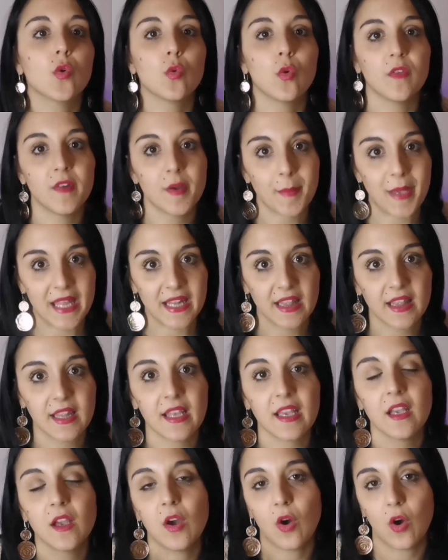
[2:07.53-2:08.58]

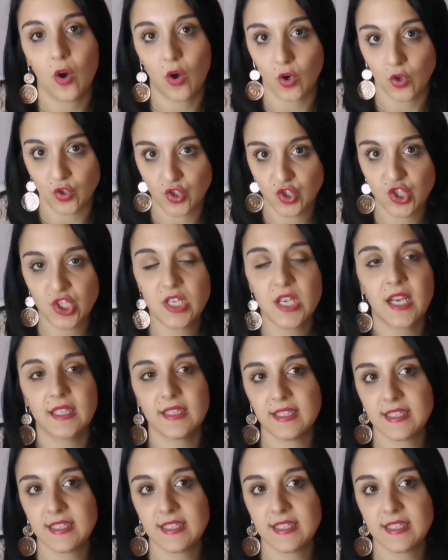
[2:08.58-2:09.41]
nuovamente oggi a